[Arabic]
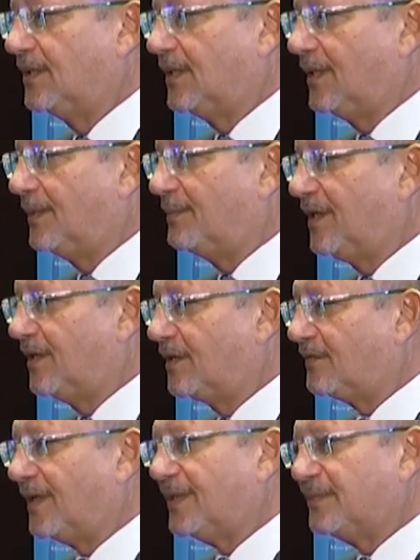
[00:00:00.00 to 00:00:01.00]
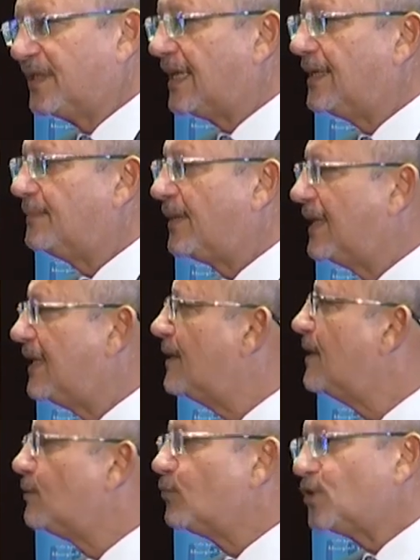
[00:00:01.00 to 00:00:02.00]
8.6 مليار فاحنا بنتكلم على
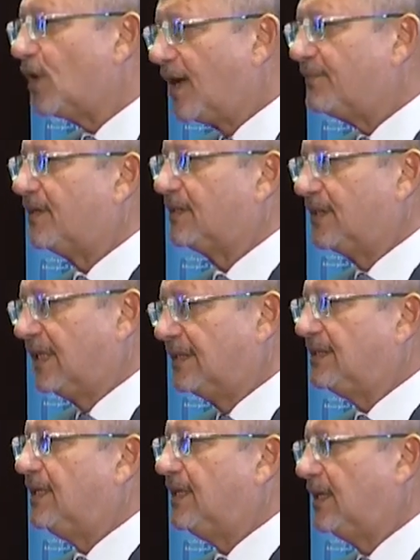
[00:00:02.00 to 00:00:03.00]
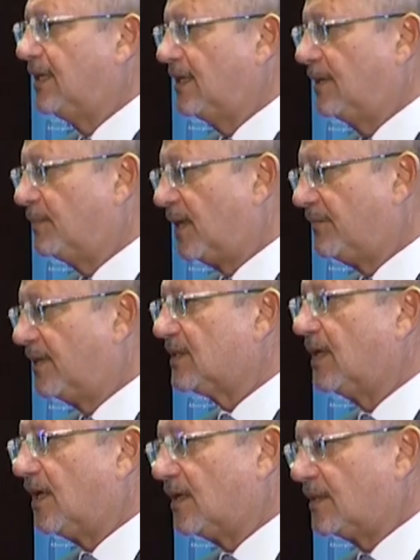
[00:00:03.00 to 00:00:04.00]
مضاعفه هذه
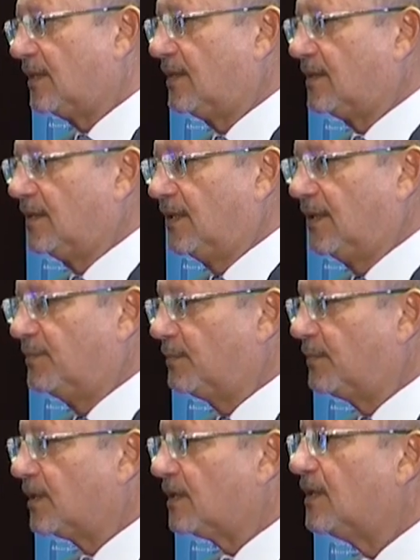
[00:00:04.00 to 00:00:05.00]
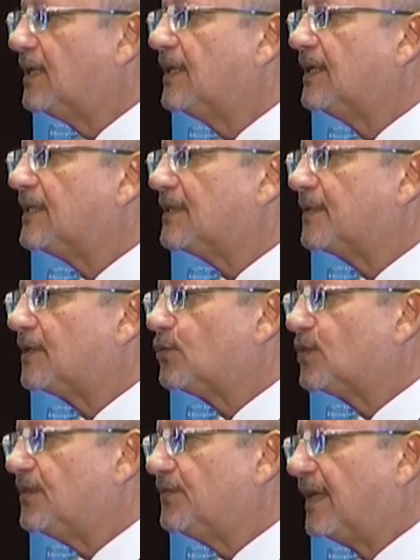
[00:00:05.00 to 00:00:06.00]
المحفظه اكثر آه، من مره نسب
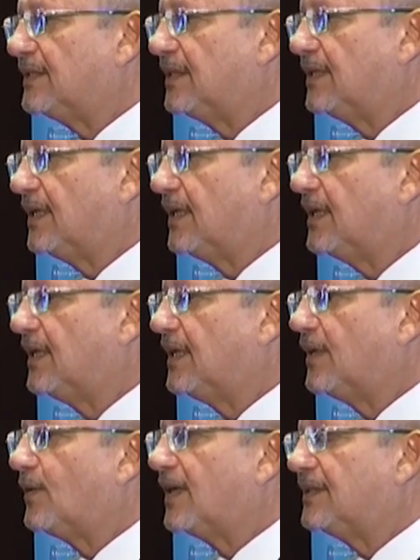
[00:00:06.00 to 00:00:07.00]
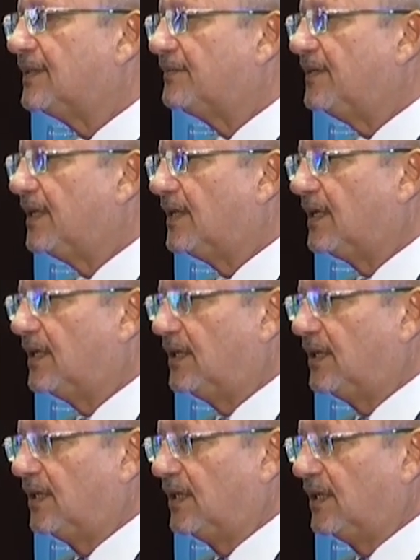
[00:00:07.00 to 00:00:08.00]
التوظيف عندنا لو اخذنا فيها
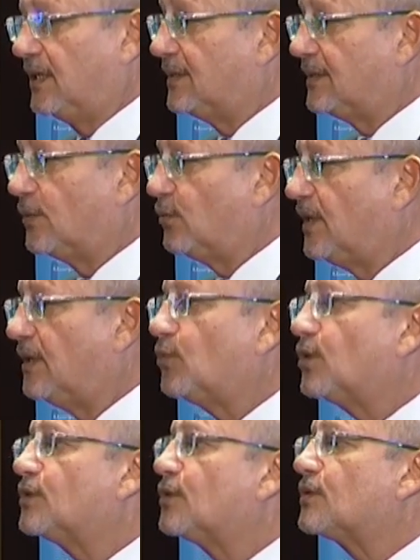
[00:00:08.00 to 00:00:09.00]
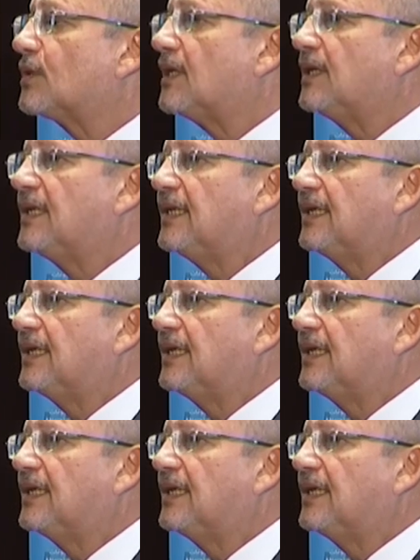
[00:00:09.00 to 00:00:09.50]
التوريق ممكن توصل